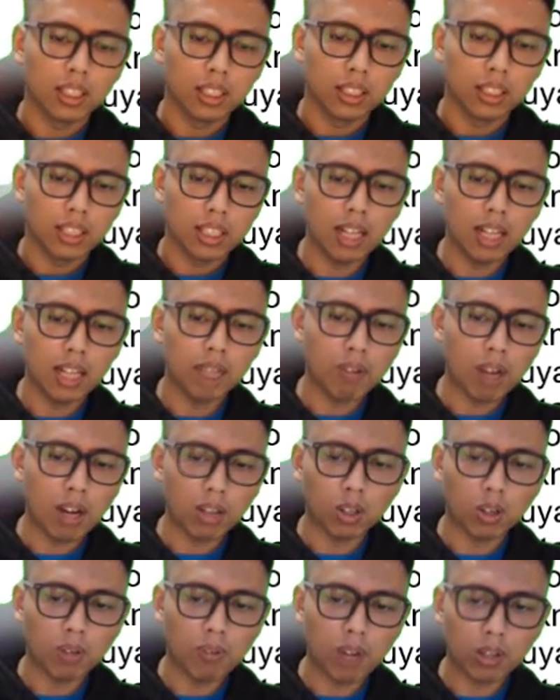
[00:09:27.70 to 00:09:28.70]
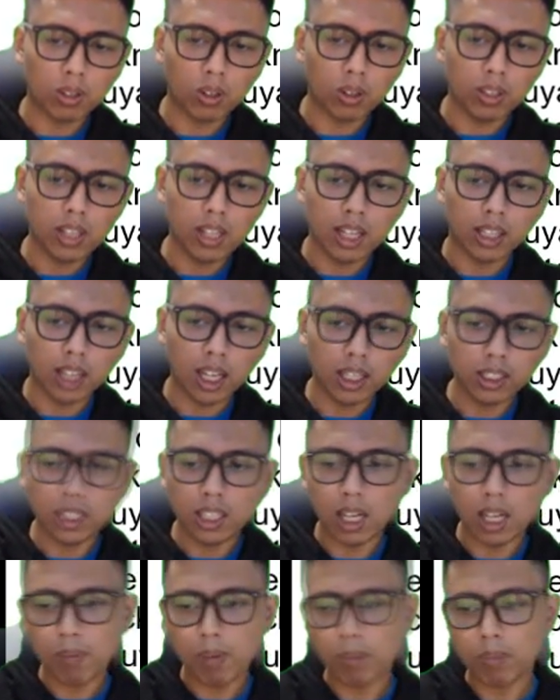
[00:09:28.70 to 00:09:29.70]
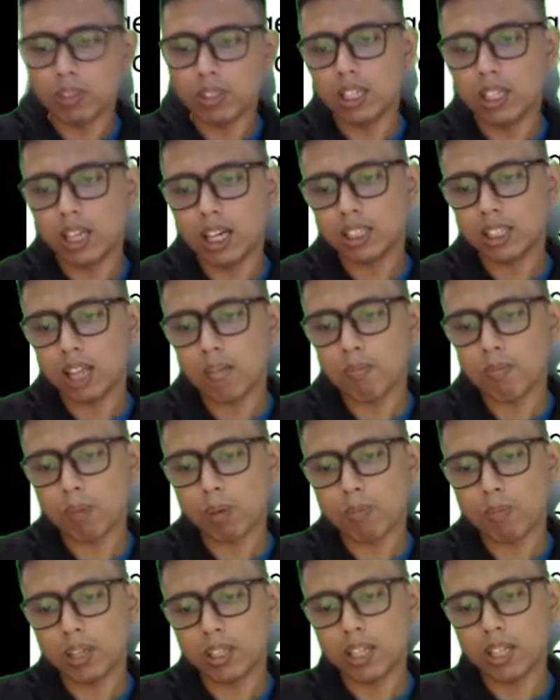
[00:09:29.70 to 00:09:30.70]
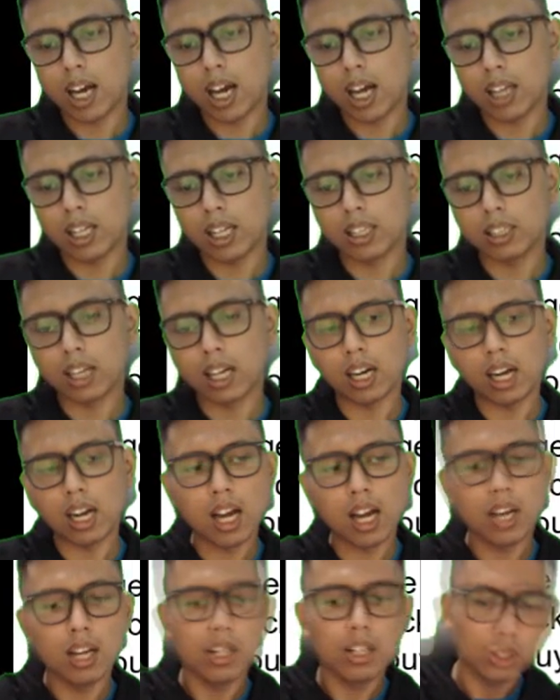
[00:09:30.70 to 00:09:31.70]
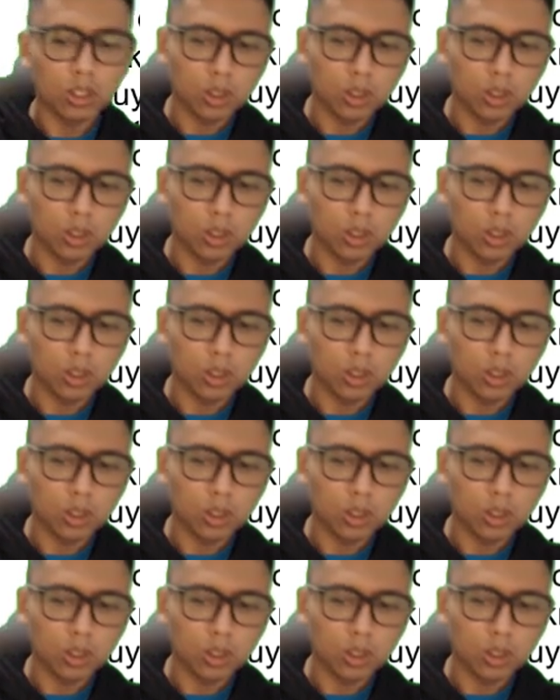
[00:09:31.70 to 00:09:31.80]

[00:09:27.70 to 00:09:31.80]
Dan faktor-faktor di atas dapat menjelaskan perbedaan antara